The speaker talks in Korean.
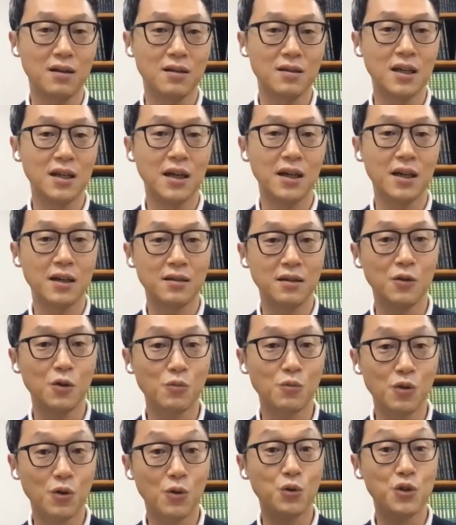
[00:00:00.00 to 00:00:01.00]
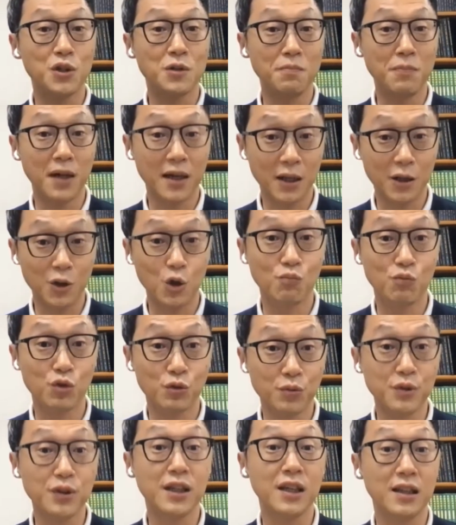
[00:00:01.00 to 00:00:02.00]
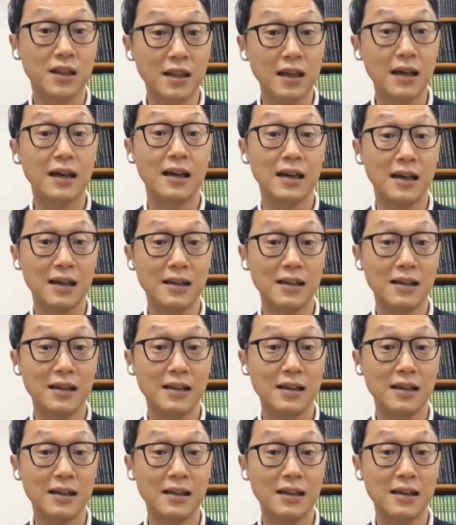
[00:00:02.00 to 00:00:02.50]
자기네들이 너무 고집만 했던 부분이 있다.